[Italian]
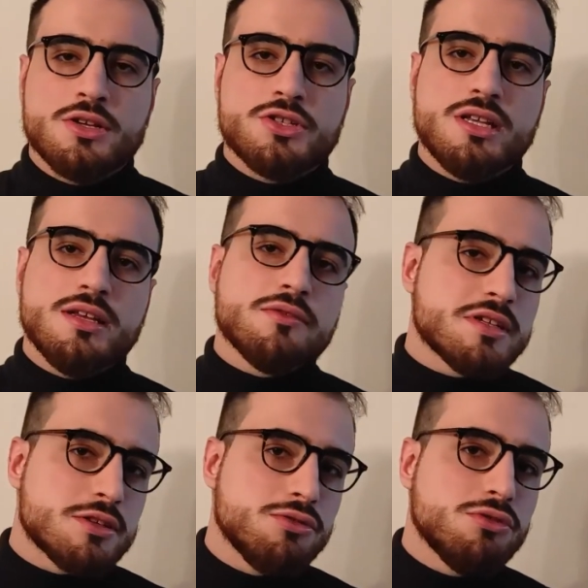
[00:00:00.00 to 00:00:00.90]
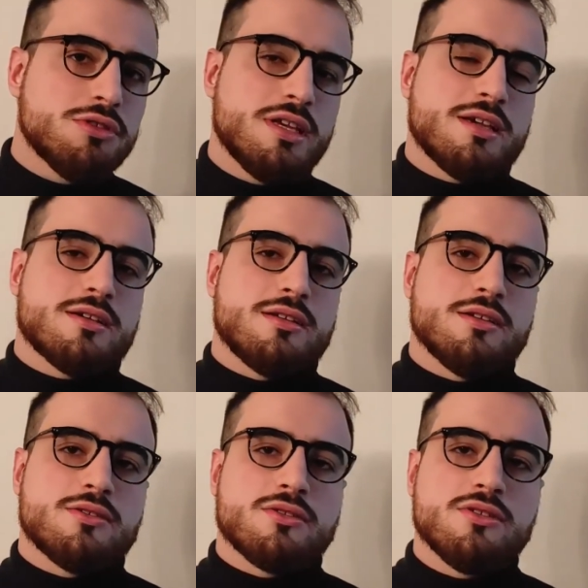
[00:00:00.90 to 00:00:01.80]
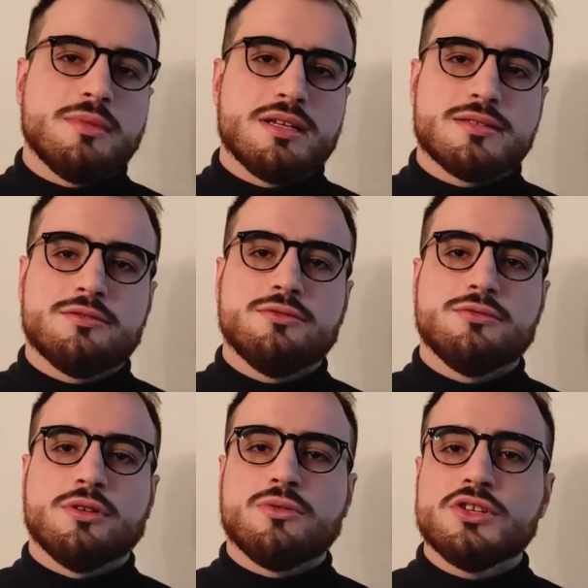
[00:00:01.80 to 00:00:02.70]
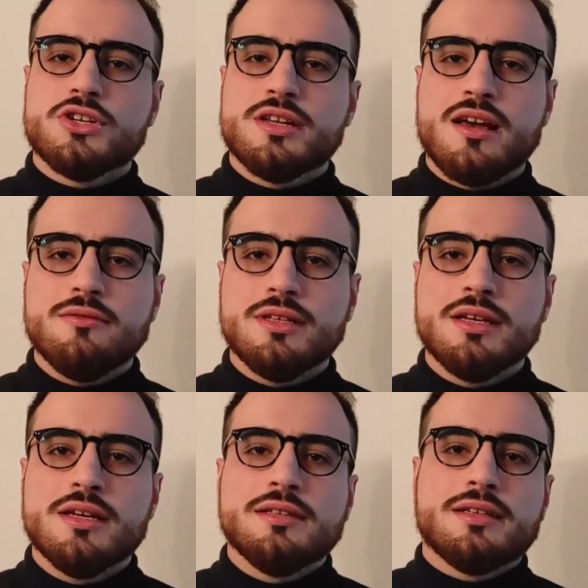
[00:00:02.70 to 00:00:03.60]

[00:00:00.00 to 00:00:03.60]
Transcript: Scegliere un istituto tecnico come l'istituto Luigi Einaudi